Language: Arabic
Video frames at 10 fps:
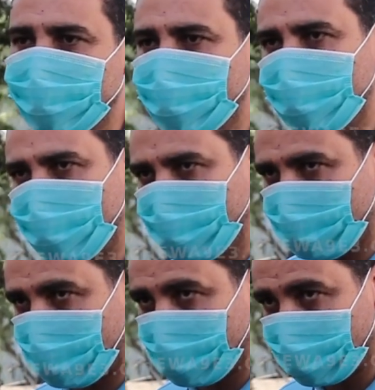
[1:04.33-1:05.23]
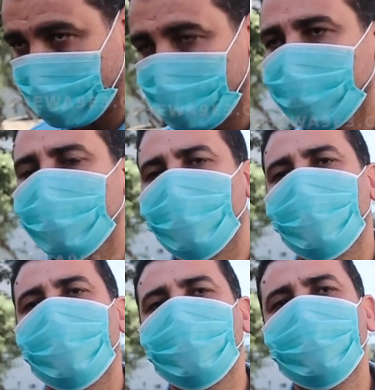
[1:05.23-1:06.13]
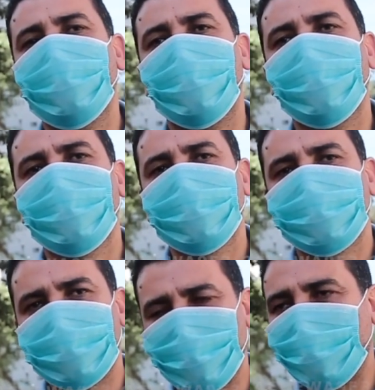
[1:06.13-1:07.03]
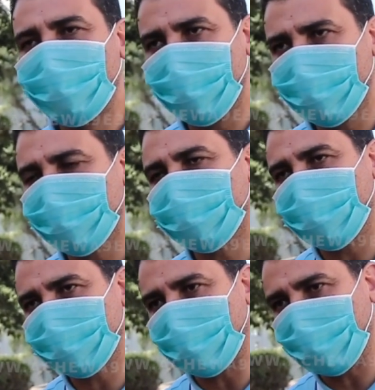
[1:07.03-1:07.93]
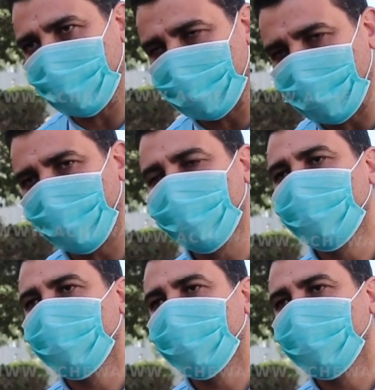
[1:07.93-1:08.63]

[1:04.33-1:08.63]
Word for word: الشهود الذين استمعت لهم الضبطة القضائية